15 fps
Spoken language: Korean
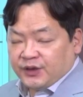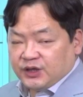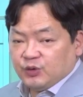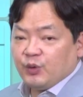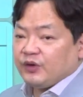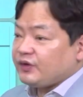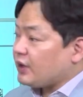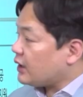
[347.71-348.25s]
이
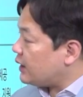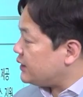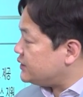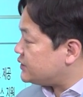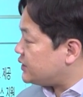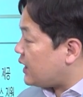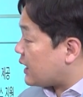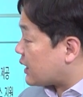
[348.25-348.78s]
회사가
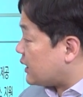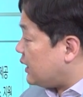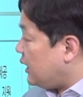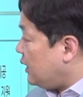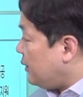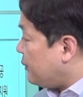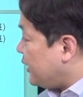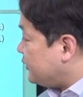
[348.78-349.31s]
이제
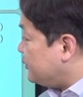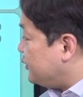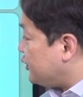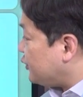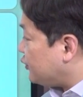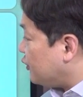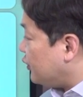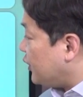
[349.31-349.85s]
아까
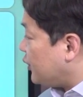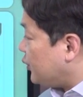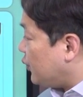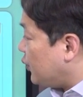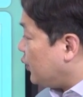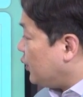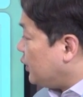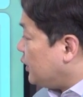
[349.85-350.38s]
말씀드렸던
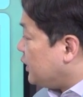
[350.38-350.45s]
대로